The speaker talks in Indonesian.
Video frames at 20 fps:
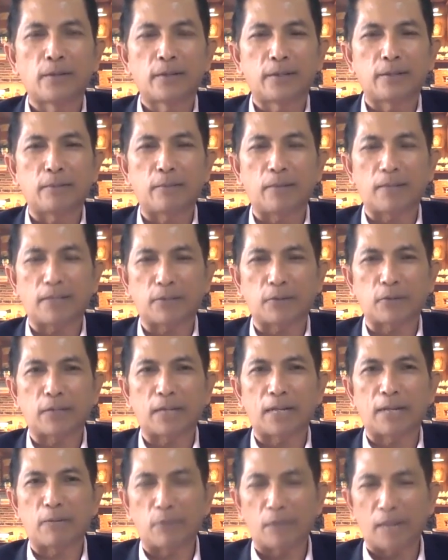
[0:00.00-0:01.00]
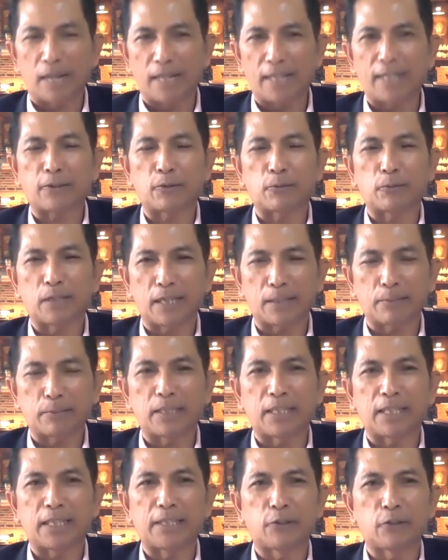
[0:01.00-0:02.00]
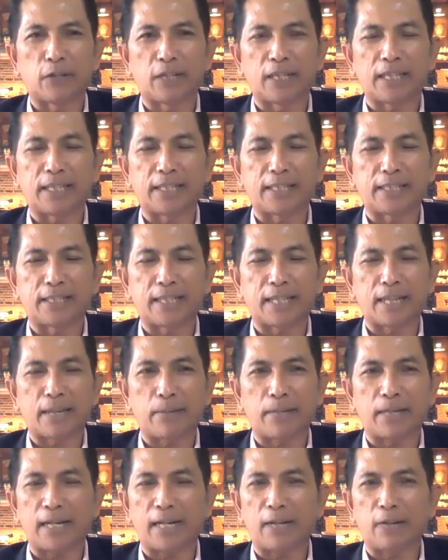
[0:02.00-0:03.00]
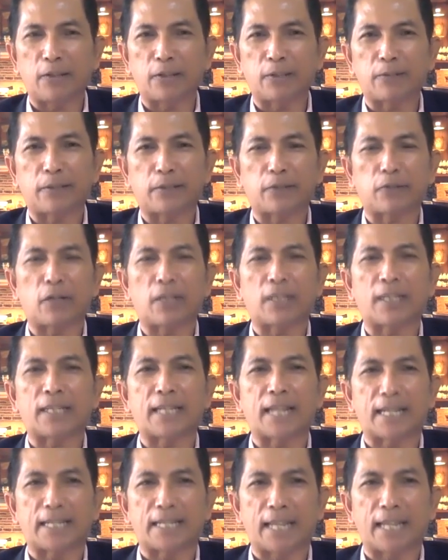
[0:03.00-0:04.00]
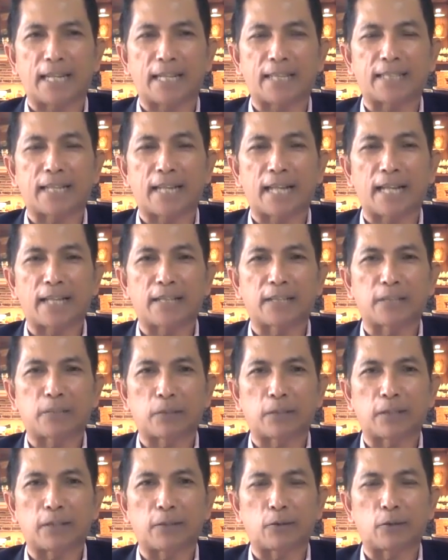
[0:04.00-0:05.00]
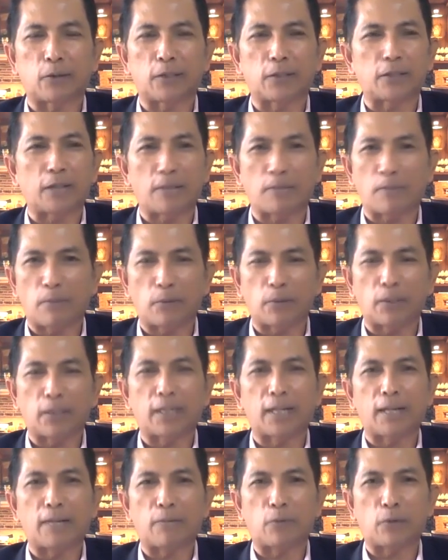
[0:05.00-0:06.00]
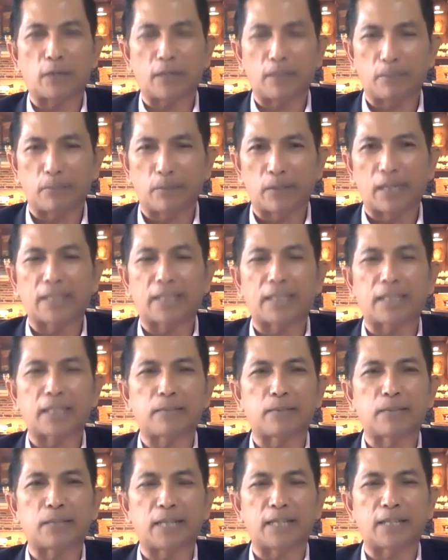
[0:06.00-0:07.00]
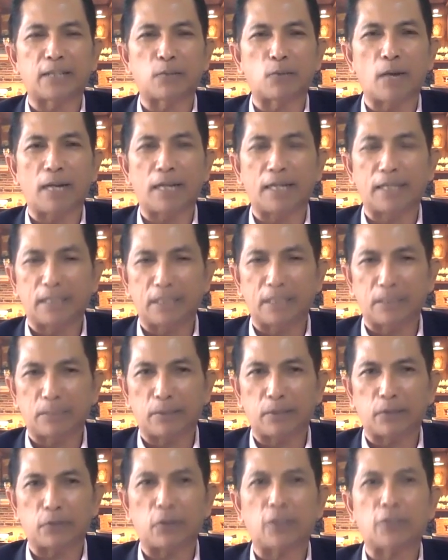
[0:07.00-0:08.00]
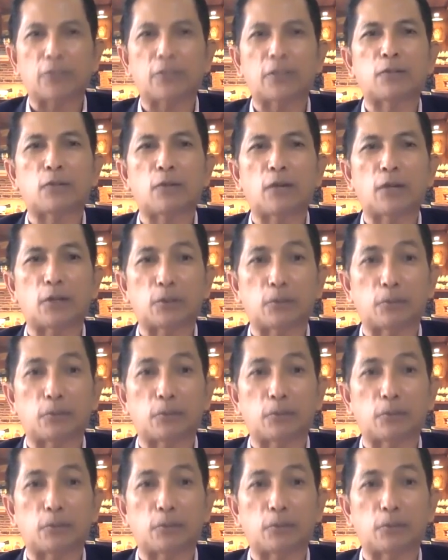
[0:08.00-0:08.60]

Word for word: eh, masuk dalam wilayah atau yang menjadi jurisdiksi KPK kalau inspektorat kan nggak ada alasan lagi seperti itu ya siapapun yang dilaporkan berkaitan Kementerian Keuangan inspektorat tentu harus